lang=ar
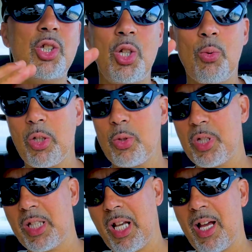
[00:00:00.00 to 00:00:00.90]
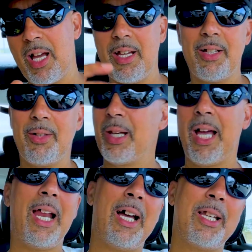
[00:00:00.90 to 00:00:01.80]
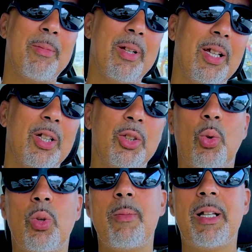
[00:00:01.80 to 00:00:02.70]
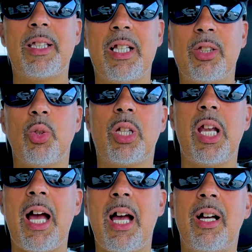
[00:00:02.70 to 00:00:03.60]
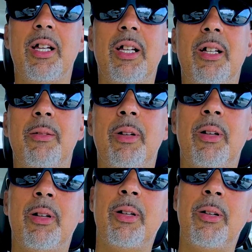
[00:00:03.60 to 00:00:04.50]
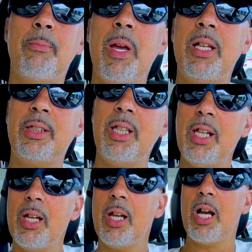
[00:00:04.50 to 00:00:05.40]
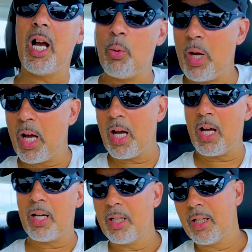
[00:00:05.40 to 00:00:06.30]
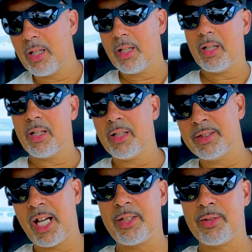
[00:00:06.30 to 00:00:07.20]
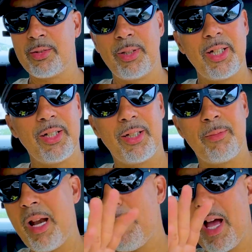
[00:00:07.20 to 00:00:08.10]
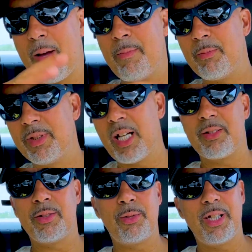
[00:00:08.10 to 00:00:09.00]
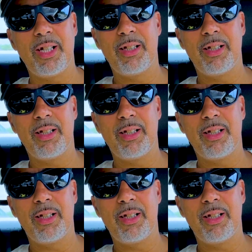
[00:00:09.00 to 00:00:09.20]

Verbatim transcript: شي وقت ونمشي نتلاقاه والله العظيم تقول لي مثلا شنو نتلاقى آه ماشي لا دكتور دري لا ما نخمم دكتور دري